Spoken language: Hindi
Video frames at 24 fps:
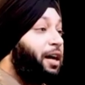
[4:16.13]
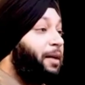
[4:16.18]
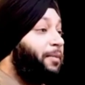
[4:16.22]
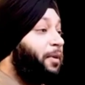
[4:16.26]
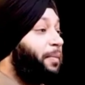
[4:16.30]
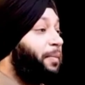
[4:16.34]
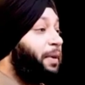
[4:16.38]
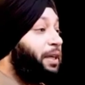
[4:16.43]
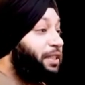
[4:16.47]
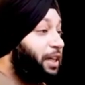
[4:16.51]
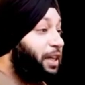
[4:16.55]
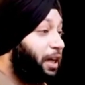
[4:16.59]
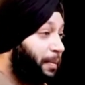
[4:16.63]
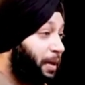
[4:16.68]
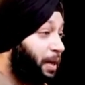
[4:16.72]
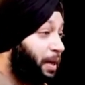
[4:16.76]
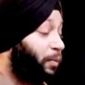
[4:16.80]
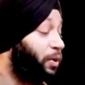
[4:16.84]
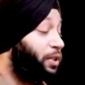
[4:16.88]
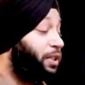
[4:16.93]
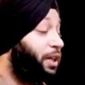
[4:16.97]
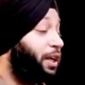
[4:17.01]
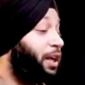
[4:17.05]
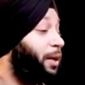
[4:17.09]
है आप अपना जहाँ
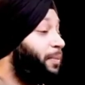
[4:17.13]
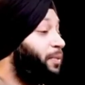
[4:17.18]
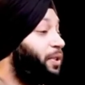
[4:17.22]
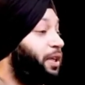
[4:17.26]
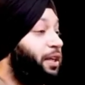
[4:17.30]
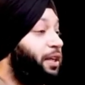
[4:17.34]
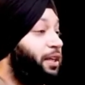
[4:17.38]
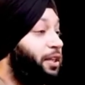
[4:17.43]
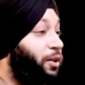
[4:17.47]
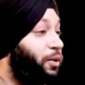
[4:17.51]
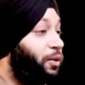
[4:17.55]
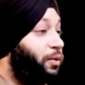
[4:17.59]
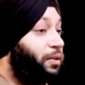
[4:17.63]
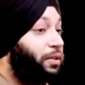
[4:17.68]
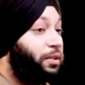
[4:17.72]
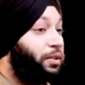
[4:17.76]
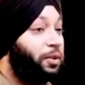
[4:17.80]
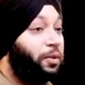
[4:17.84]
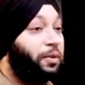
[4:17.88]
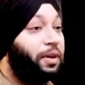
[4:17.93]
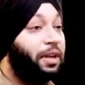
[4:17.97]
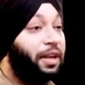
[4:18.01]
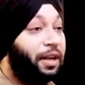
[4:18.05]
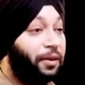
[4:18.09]
पे आपको जाना आप चले जाओ
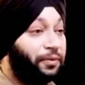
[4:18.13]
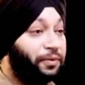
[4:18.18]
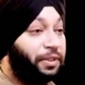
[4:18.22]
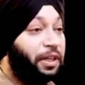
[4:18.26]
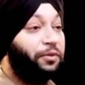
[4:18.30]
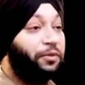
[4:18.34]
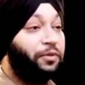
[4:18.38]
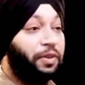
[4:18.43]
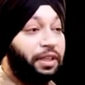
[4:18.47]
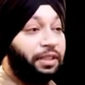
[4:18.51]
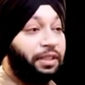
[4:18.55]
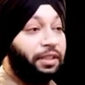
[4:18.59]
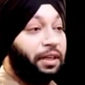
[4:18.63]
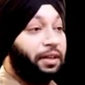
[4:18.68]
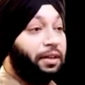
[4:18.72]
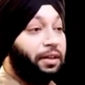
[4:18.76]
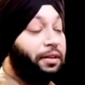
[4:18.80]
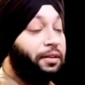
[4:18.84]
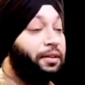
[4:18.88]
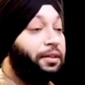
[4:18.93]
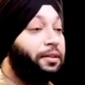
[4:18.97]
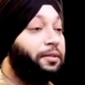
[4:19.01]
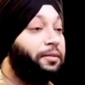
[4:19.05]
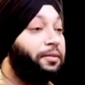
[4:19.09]
क्योंकि लेफ़्ट साइड फ्री था
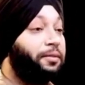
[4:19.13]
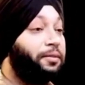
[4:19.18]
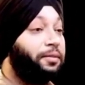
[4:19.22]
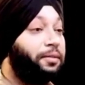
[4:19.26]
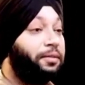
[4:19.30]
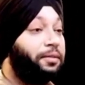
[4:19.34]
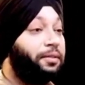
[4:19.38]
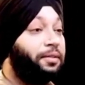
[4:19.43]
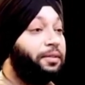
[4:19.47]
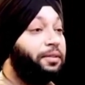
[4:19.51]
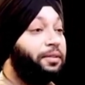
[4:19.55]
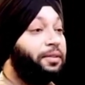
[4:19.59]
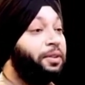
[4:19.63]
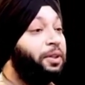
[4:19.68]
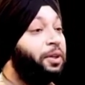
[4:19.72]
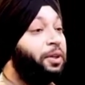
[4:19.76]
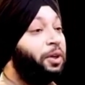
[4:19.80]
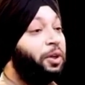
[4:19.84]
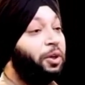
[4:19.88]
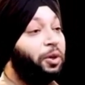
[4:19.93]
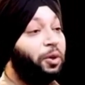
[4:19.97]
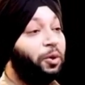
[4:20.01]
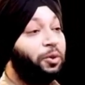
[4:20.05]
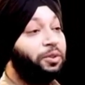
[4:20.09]

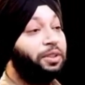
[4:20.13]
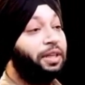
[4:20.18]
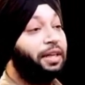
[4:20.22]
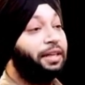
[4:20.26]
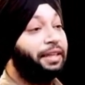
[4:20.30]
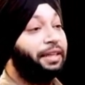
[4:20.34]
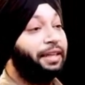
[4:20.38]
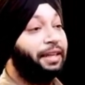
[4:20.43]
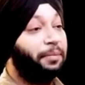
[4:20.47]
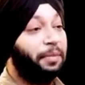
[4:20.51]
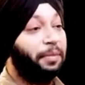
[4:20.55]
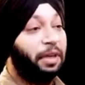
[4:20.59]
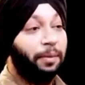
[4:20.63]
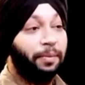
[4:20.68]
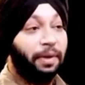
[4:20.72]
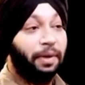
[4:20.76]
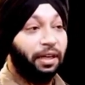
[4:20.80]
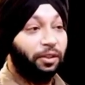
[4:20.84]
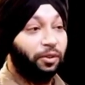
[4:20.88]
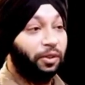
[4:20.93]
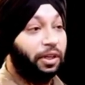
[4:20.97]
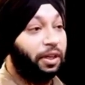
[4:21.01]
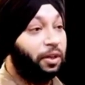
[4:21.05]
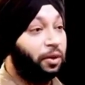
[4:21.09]
उस लड़की ने मेरी
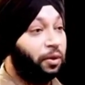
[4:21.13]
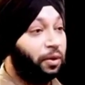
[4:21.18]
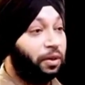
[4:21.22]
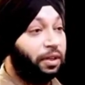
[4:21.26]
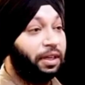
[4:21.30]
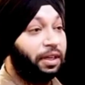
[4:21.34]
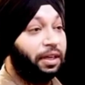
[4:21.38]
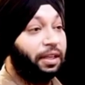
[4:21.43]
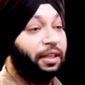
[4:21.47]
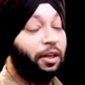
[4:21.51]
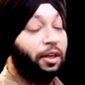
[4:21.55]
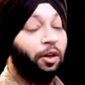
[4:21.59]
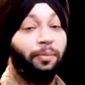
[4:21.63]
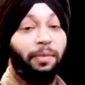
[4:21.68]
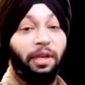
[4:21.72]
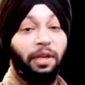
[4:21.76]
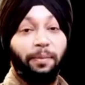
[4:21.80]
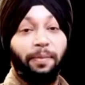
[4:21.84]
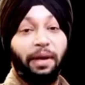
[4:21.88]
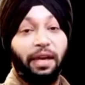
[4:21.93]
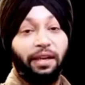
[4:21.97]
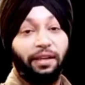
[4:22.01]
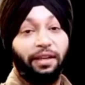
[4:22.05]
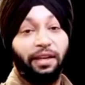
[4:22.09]
बात को इग्नोर कर दिया और
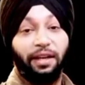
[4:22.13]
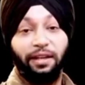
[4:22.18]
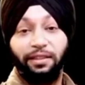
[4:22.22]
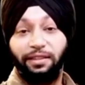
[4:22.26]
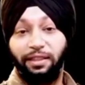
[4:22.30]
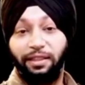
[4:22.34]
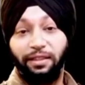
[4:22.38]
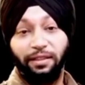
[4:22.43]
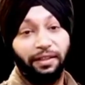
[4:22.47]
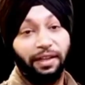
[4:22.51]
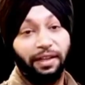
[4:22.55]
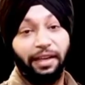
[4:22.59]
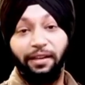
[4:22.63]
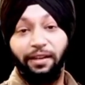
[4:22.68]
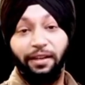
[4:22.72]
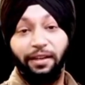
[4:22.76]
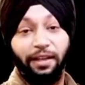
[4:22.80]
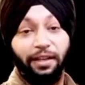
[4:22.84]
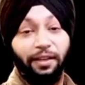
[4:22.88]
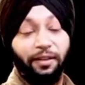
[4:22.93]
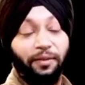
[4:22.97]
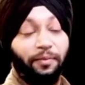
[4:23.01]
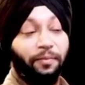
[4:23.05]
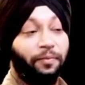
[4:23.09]
मेरी बाइक के आगे से
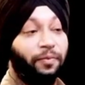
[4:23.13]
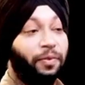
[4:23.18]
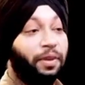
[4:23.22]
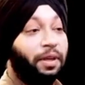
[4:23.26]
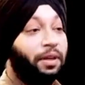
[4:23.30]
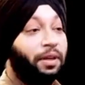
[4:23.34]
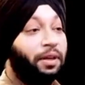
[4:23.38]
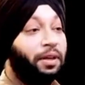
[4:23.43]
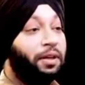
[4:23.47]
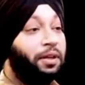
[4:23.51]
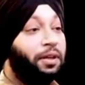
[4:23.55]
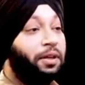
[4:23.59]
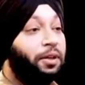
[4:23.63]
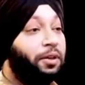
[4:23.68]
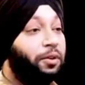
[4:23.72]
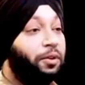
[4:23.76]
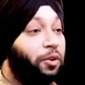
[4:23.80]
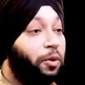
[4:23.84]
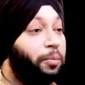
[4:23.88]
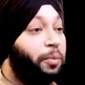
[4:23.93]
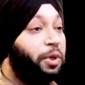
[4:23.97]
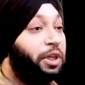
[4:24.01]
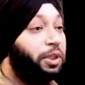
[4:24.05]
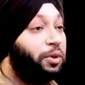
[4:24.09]
नहीं गई
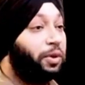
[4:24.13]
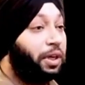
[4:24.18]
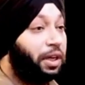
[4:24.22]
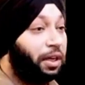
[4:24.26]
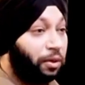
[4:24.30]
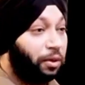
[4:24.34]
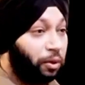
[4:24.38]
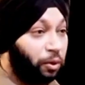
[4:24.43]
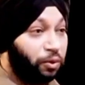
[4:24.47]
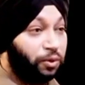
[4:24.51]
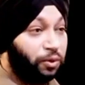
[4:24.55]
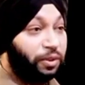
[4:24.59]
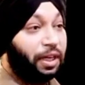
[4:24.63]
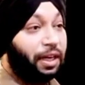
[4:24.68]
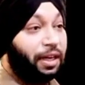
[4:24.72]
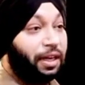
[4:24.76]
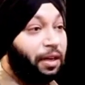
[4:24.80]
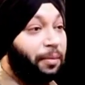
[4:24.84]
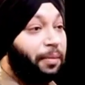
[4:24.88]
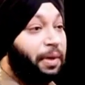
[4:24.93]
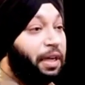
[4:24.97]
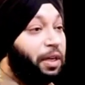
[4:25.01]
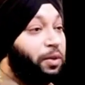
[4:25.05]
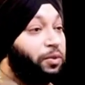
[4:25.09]
तो मुझे थोड़ा गुस्सा
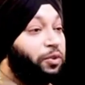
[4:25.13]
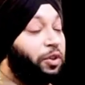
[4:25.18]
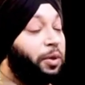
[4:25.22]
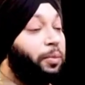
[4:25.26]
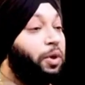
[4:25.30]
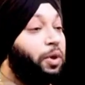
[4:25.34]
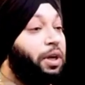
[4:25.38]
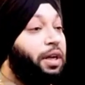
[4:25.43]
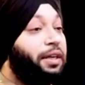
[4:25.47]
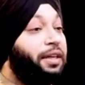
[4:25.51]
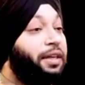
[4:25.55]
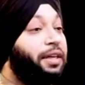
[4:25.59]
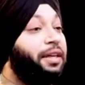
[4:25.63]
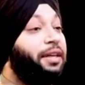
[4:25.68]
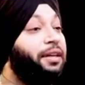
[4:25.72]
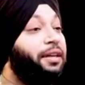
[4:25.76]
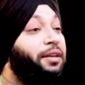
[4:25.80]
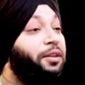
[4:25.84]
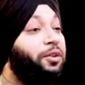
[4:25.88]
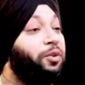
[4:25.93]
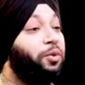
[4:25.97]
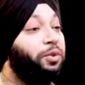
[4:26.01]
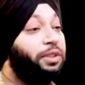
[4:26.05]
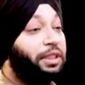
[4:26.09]
आया मैंने उसको बोला कि
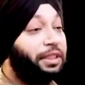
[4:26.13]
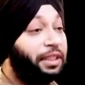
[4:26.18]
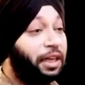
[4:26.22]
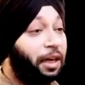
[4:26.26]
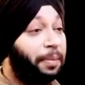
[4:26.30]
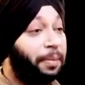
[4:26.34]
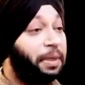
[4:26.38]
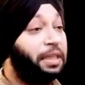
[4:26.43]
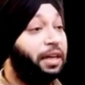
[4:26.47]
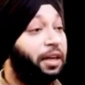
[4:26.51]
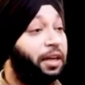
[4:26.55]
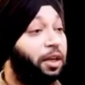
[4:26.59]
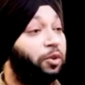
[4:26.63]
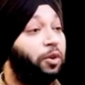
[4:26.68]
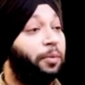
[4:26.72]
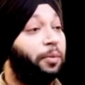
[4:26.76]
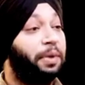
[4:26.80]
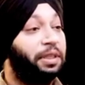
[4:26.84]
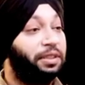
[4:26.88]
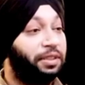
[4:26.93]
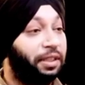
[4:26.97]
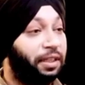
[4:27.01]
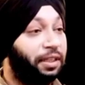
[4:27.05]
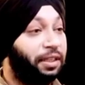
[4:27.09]
तुझे जहाँ पे जाना
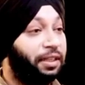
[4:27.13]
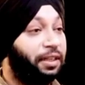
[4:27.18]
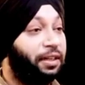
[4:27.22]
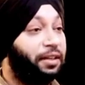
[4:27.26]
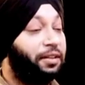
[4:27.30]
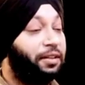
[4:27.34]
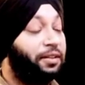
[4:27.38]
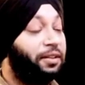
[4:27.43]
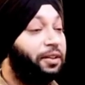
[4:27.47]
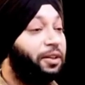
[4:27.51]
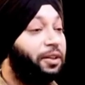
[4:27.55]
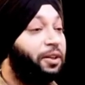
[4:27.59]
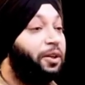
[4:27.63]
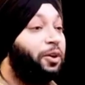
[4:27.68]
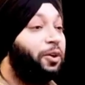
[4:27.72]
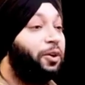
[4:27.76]
तो अपना चली जा